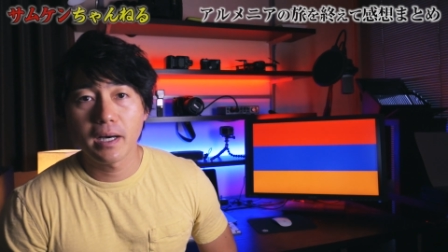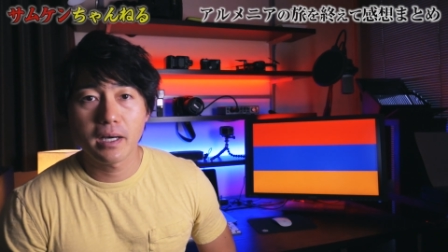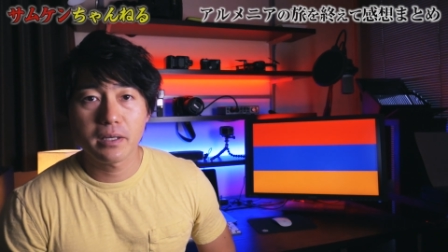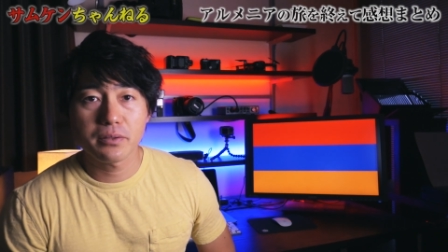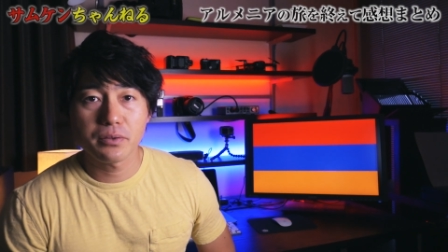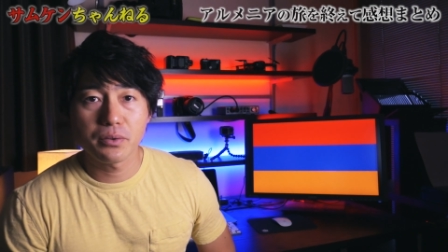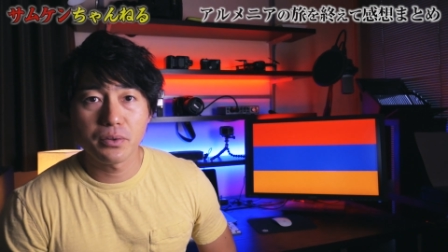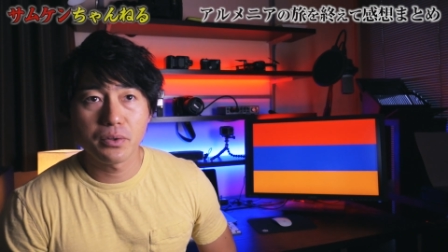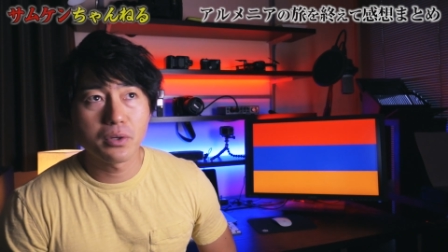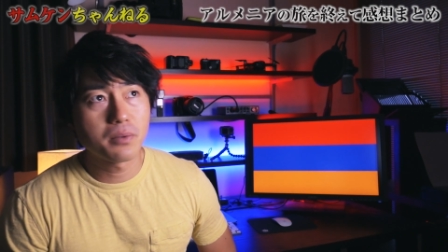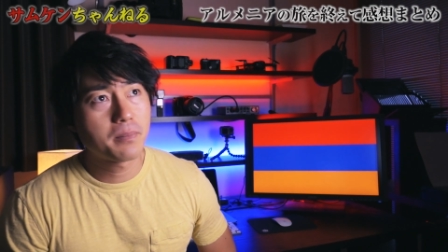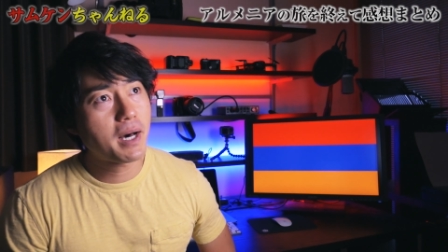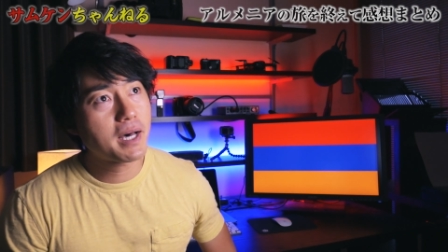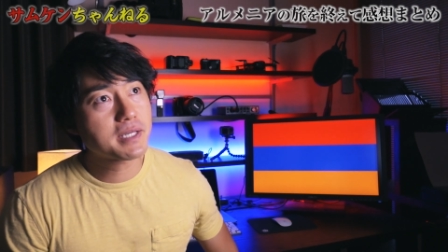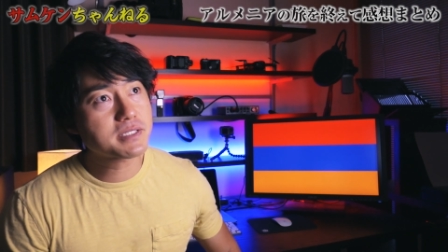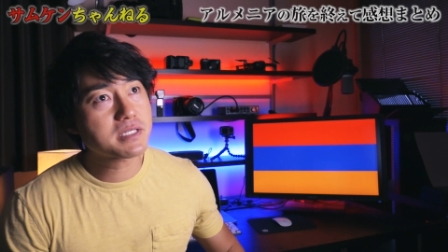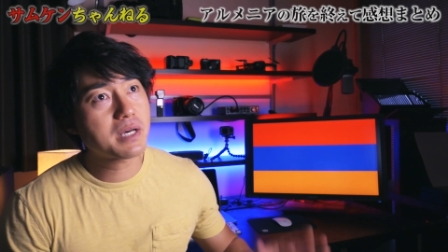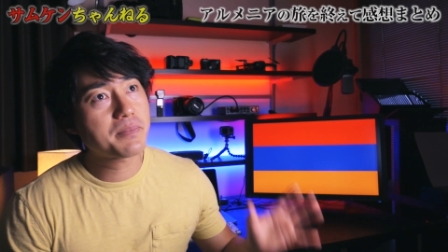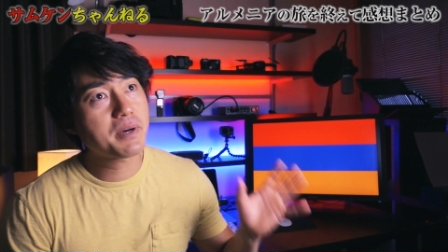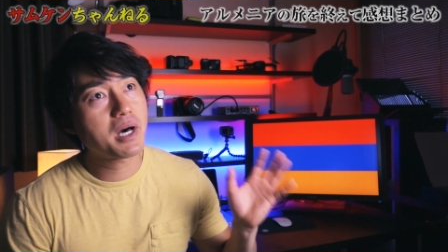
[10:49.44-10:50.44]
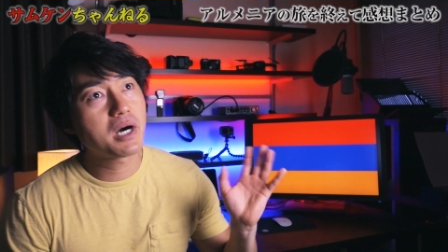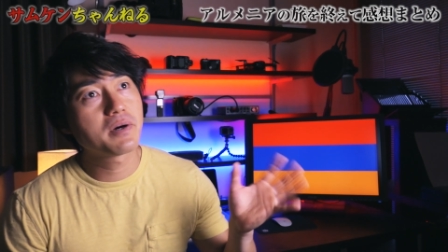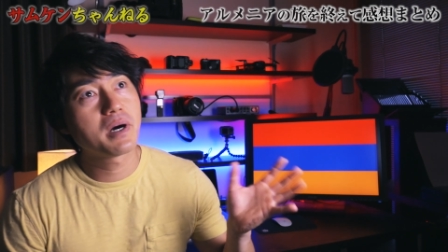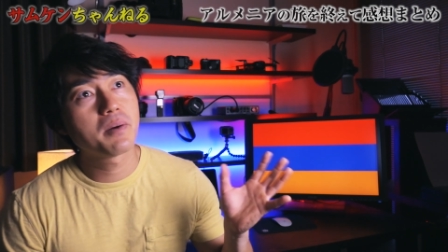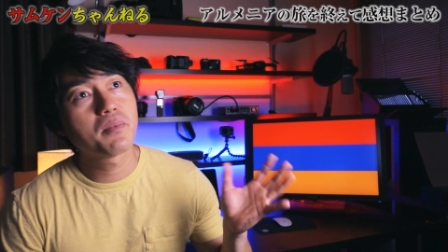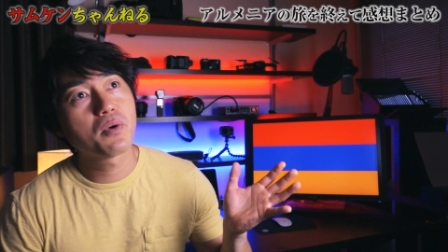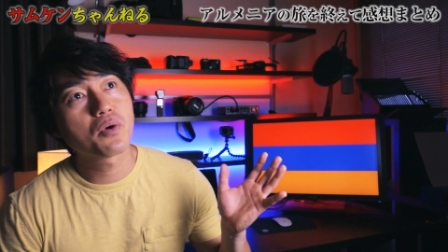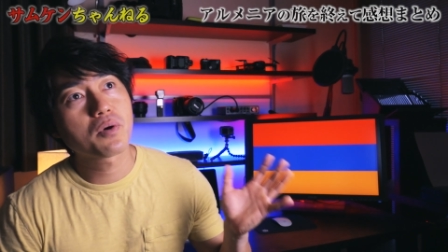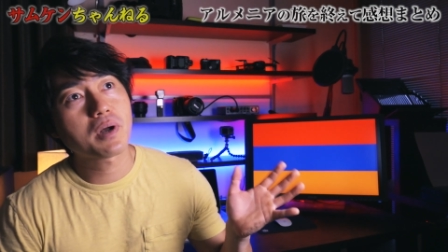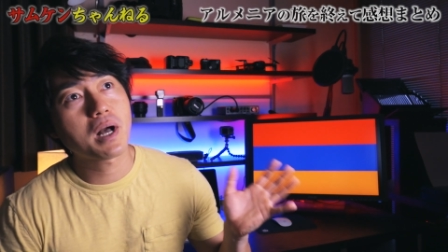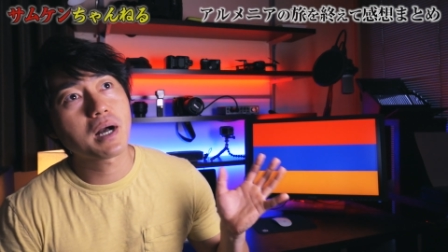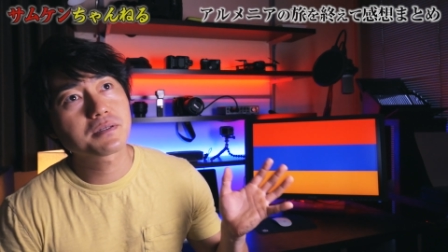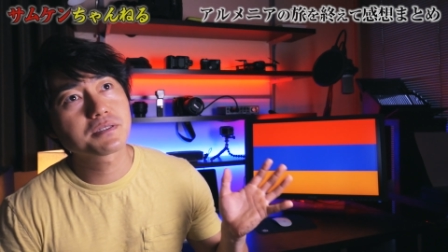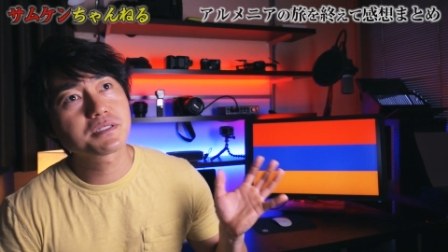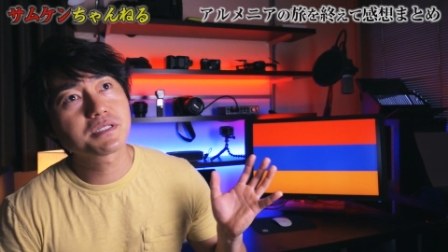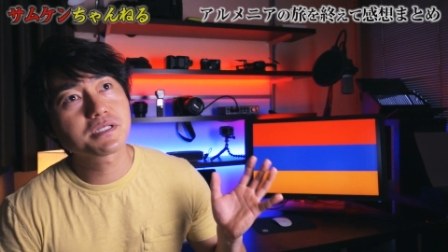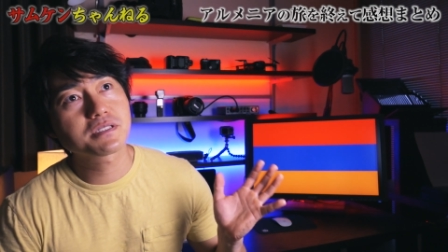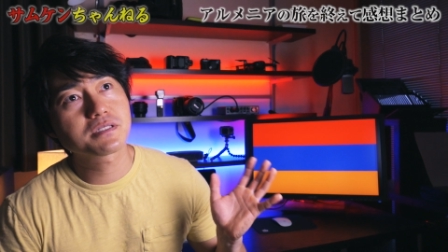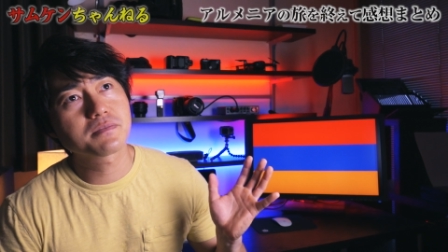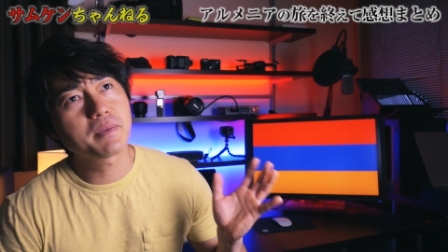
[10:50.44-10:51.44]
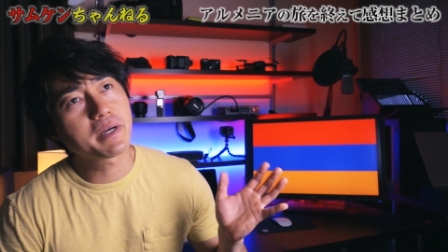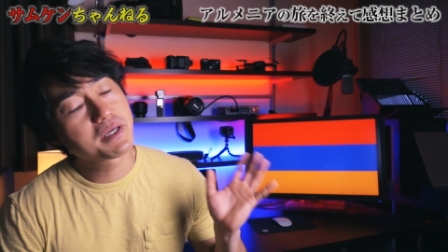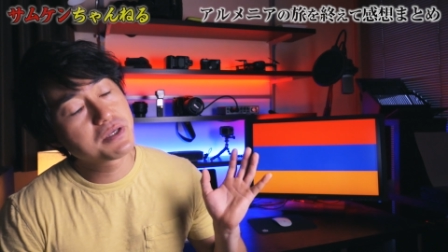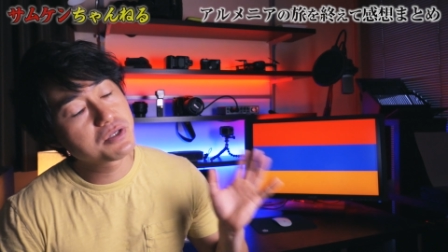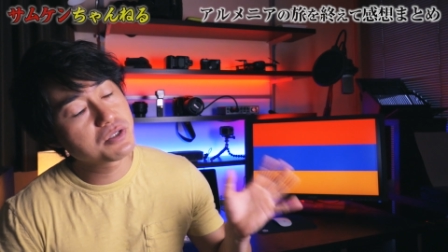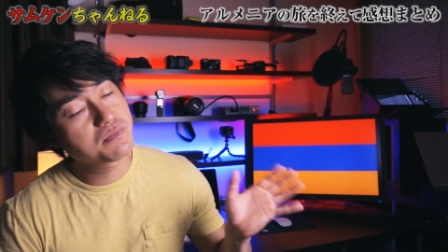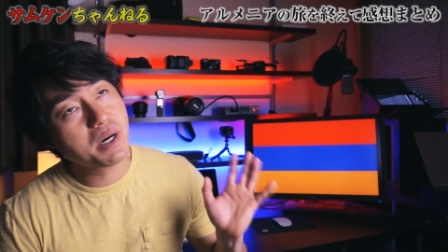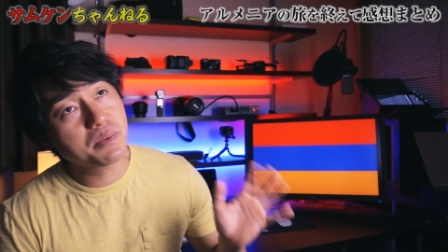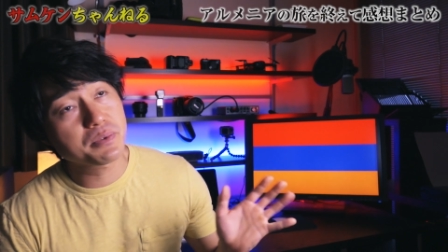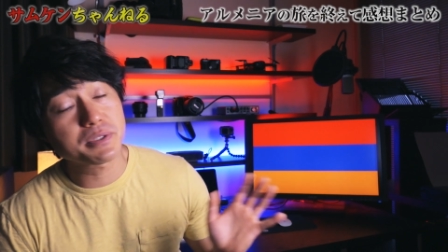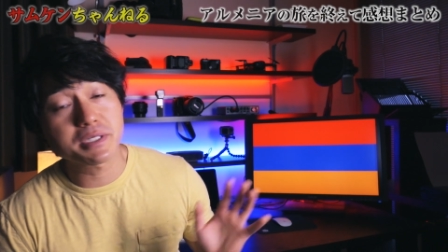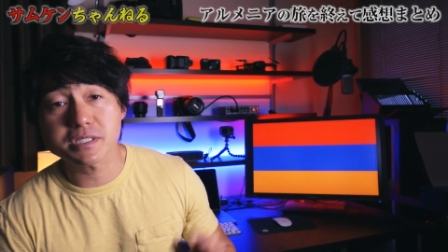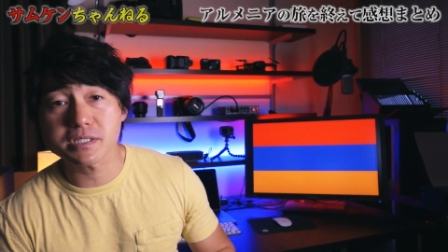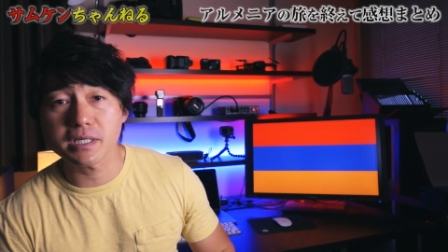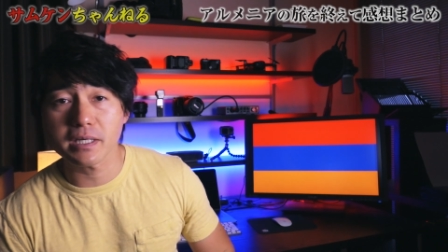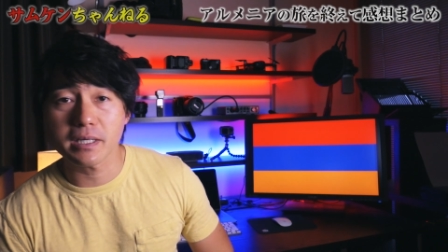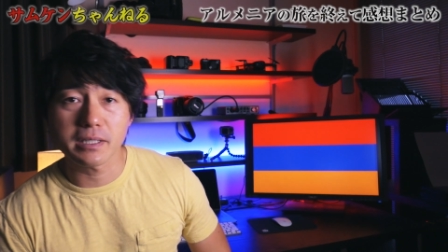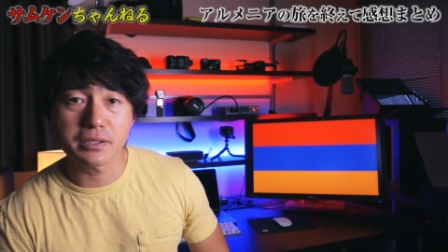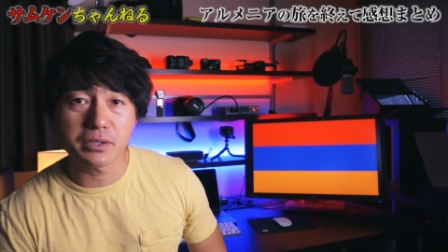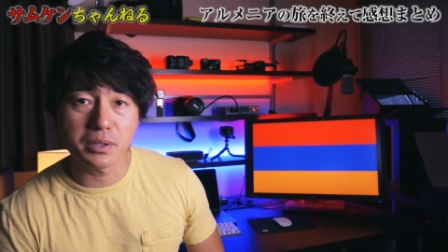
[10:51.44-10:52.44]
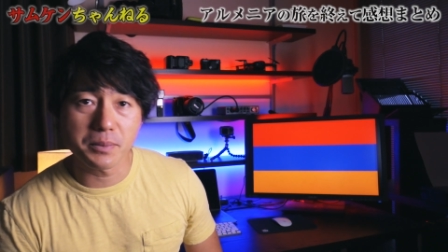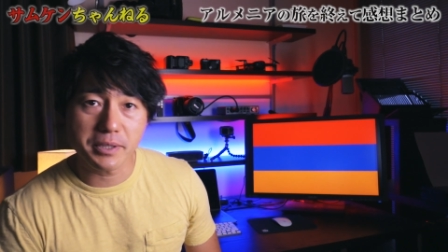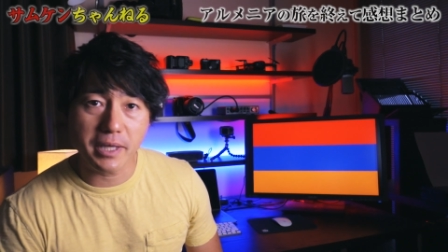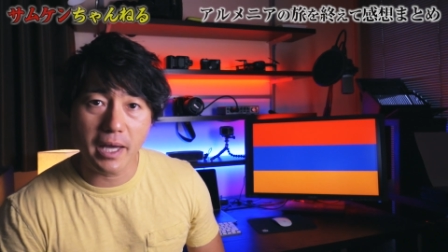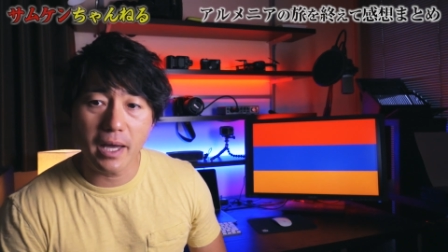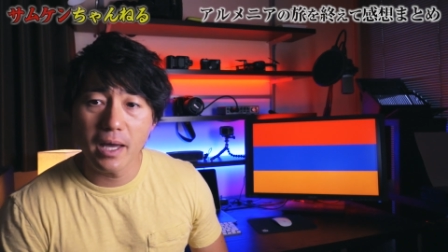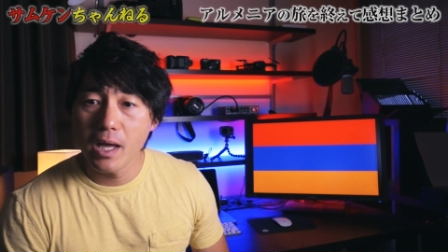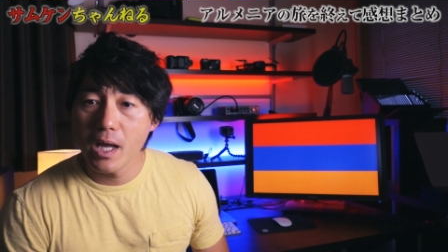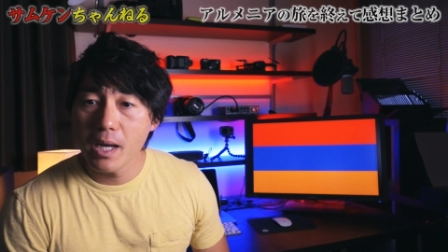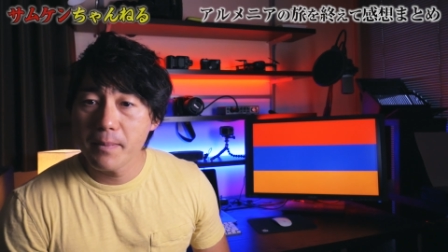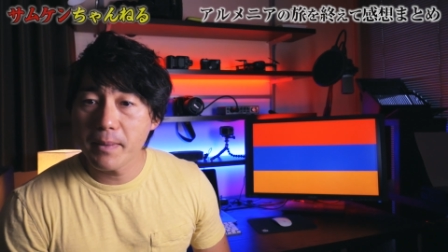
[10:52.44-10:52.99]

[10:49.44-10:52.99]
あのまあ、朝晩はもう確実、まあ、昼間もでしたけれどもね、